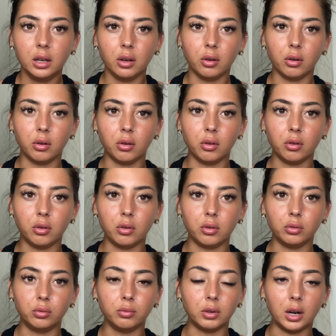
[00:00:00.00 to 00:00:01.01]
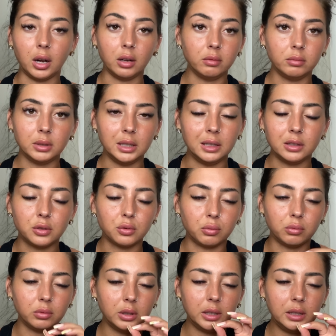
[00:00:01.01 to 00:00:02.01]
Euh, donc voilà, ils
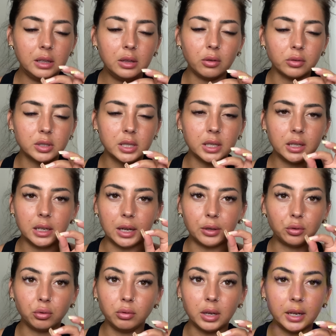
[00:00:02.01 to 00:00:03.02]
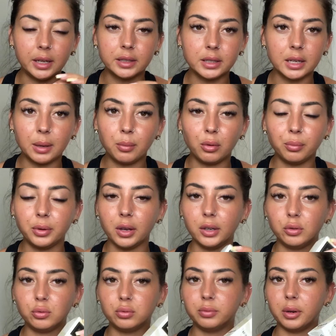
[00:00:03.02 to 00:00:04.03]
sont identiques, la tenue elle est extrêmement bien
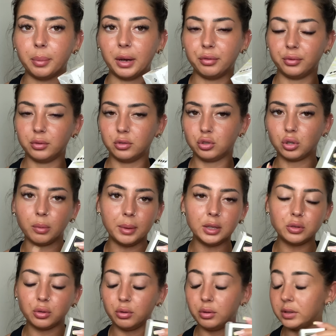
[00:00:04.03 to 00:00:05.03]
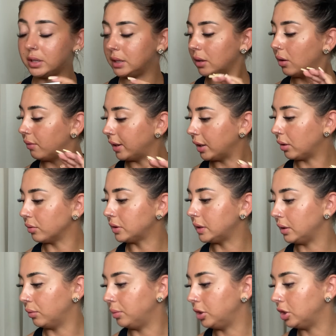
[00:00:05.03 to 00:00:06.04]
et tout. Enfin bref, j'emmène celui-ci en vacances,
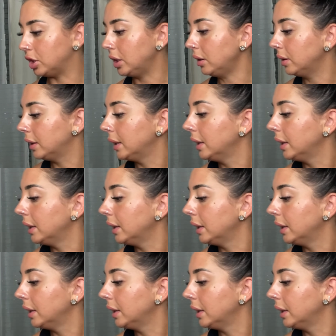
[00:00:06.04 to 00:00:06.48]
c'est obligé.